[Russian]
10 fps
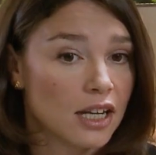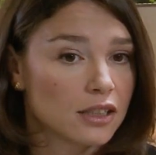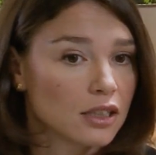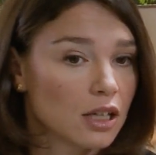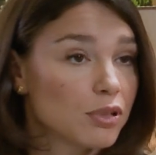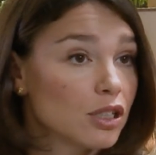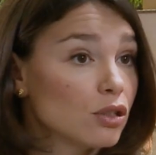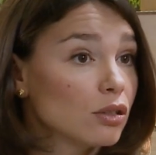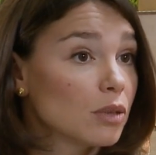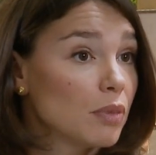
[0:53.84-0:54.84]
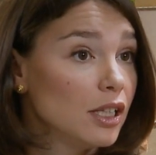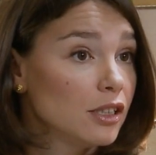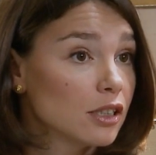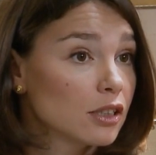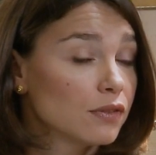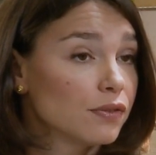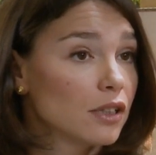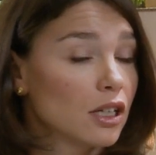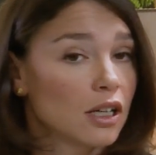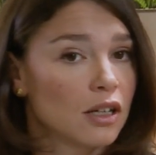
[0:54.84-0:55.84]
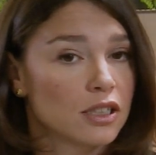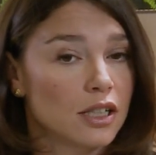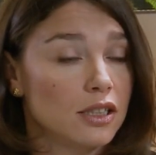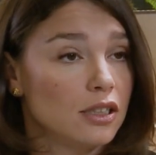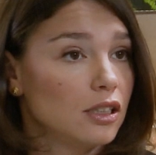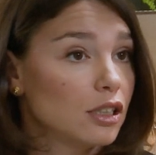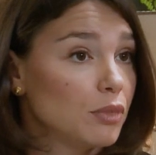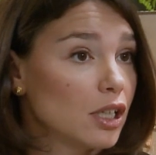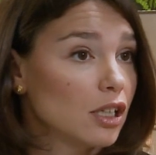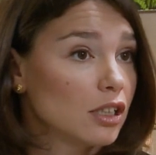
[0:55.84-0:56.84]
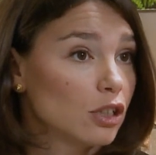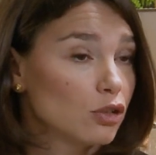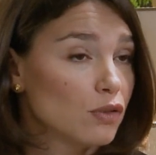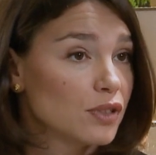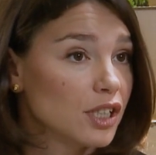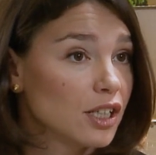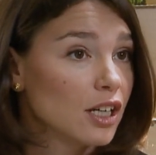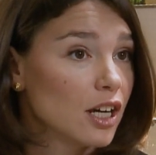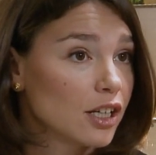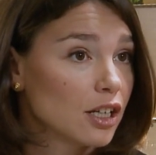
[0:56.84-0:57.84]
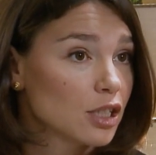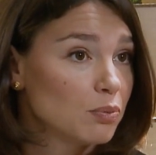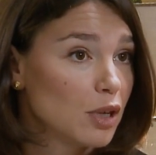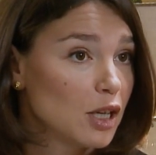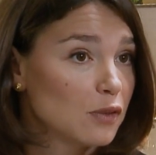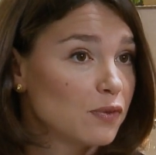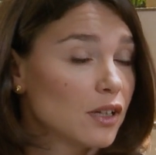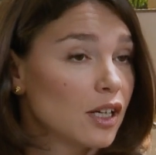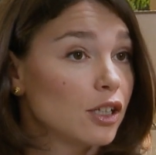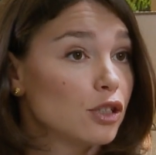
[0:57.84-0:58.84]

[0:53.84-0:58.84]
Ряд оппозиционных политиков, а, среди них Михаил Ходорковский и Гарри Каспаров, а,